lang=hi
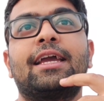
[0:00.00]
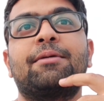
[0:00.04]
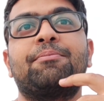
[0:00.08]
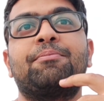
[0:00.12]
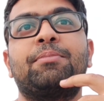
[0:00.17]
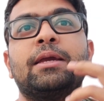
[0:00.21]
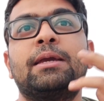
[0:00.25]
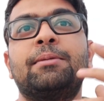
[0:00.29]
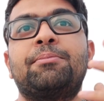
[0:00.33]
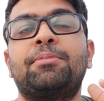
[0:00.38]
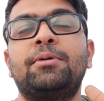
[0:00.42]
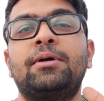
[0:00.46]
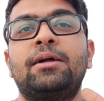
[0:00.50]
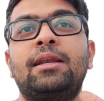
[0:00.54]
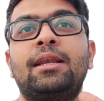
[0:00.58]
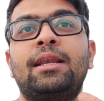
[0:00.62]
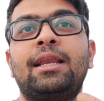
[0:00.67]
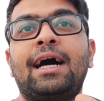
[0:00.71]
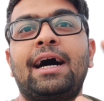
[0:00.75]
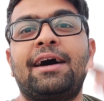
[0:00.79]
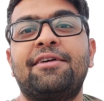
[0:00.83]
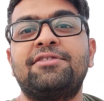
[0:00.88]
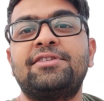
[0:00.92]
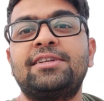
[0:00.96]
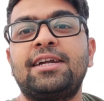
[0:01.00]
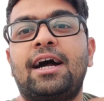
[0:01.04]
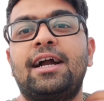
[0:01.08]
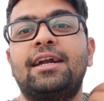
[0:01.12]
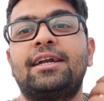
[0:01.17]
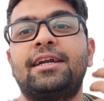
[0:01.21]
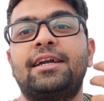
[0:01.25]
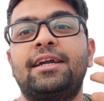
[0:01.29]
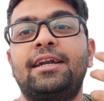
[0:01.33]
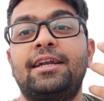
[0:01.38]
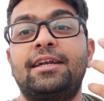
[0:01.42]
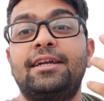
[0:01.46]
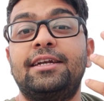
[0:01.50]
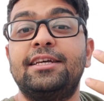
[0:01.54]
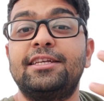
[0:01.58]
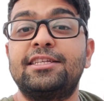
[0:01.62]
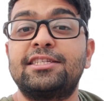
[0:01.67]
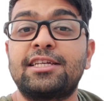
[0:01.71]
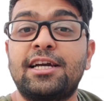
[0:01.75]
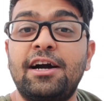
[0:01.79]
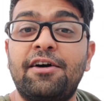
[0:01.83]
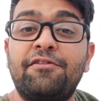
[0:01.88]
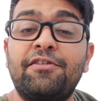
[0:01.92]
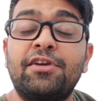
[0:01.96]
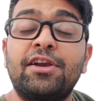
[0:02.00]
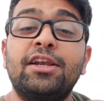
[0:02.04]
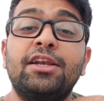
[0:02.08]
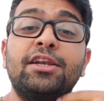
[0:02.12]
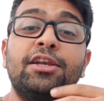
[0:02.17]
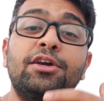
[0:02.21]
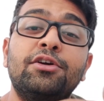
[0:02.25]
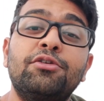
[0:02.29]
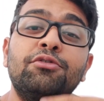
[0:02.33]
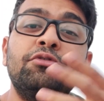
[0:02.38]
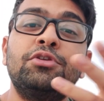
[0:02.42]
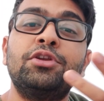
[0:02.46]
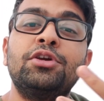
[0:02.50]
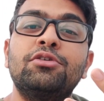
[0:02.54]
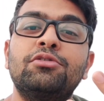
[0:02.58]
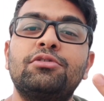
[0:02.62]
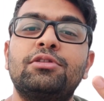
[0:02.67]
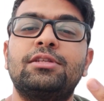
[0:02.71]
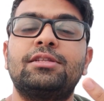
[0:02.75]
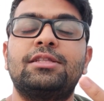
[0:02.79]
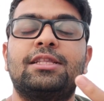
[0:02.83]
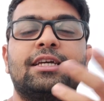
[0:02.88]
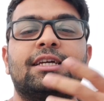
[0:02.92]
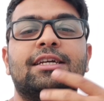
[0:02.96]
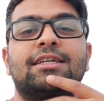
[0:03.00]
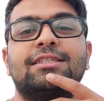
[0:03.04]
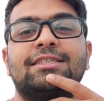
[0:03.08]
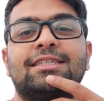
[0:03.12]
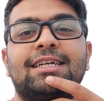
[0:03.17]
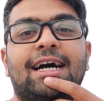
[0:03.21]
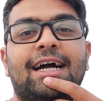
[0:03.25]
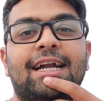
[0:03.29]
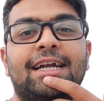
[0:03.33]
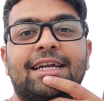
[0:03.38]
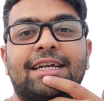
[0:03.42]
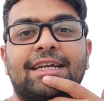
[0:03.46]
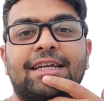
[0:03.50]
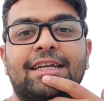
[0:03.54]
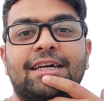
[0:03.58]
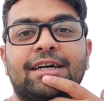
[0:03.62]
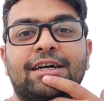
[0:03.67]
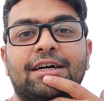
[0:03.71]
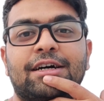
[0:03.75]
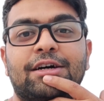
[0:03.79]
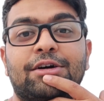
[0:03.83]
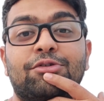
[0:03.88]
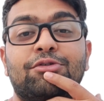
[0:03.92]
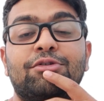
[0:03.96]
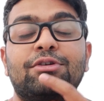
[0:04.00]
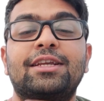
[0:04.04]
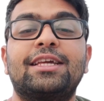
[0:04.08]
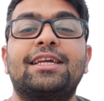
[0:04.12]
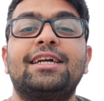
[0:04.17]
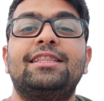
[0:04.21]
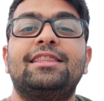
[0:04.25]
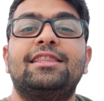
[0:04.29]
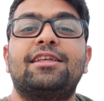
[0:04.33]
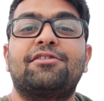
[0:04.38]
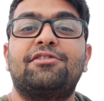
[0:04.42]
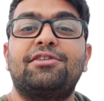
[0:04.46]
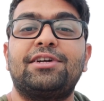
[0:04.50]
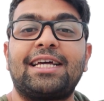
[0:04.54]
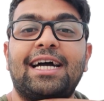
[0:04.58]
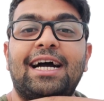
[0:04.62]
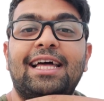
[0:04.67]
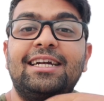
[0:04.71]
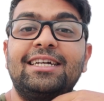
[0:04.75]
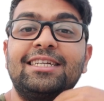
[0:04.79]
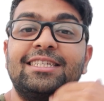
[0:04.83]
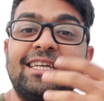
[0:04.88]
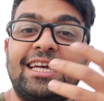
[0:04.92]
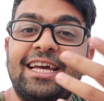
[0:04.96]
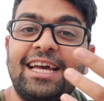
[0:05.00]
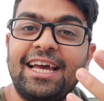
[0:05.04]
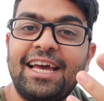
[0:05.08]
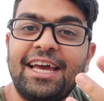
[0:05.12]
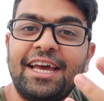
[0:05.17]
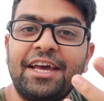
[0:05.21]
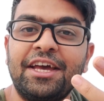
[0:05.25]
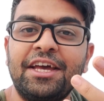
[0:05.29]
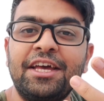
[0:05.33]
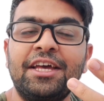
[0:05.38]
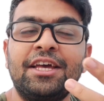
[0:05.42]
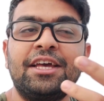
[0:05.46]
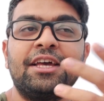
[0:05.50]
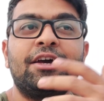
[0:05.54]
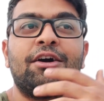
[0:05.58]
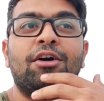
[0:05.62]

लाइक पीपल हैव स्टार्टेड डिस्कवरिंग न्यू न्यू थिंग्स दैट उनके अंदर वो टैलेंट्स है